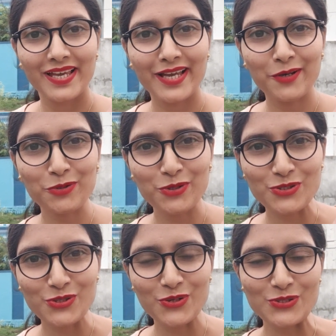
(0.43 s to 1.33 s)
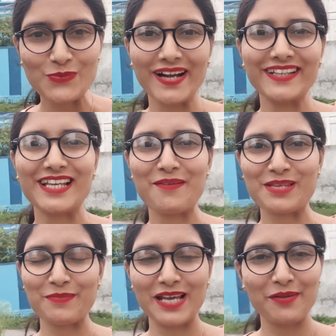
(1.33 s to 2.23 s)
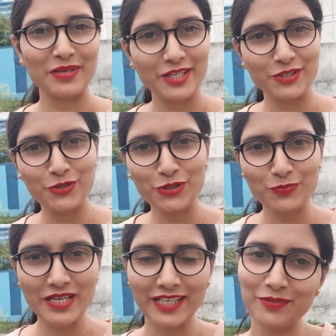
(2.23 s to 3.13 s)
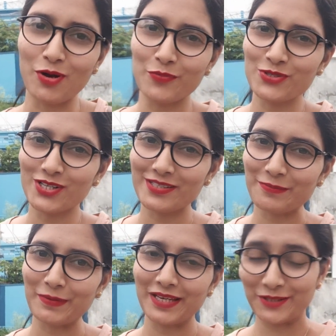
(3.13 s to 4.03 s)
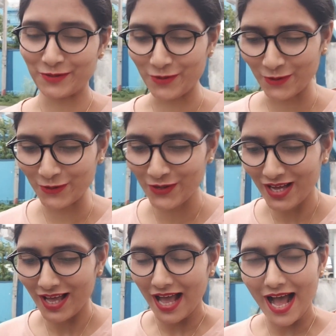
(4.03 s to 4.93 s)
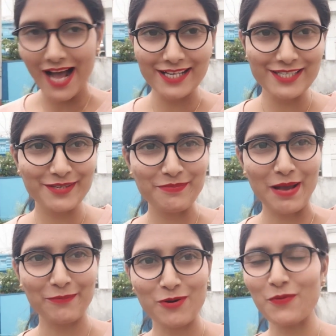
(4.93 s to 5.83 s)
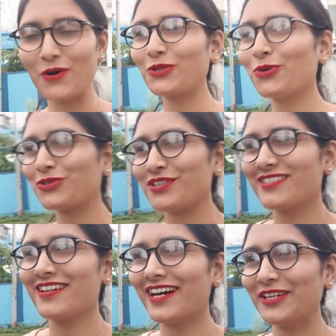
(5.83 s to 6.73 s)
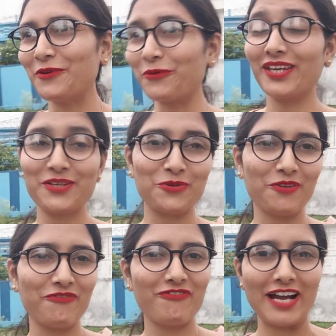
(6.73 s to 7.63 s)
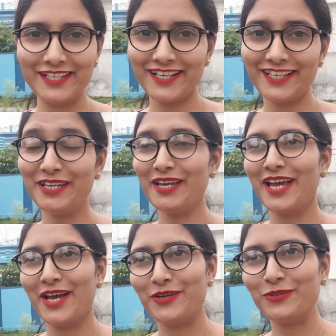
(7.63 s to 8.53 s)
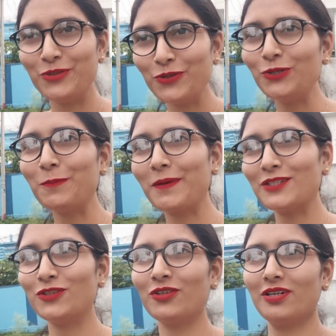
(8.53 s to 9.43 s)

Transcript: हेलो दोस्तों स्वागत है आप सभी का मेरे यूट्यूब चैनल मॉम्स गॉसिप में तो आज मैं आपको बहुत खुश नज़र आ रही होंगी क्योंकि फ़ाइनली यूट्यूब का जो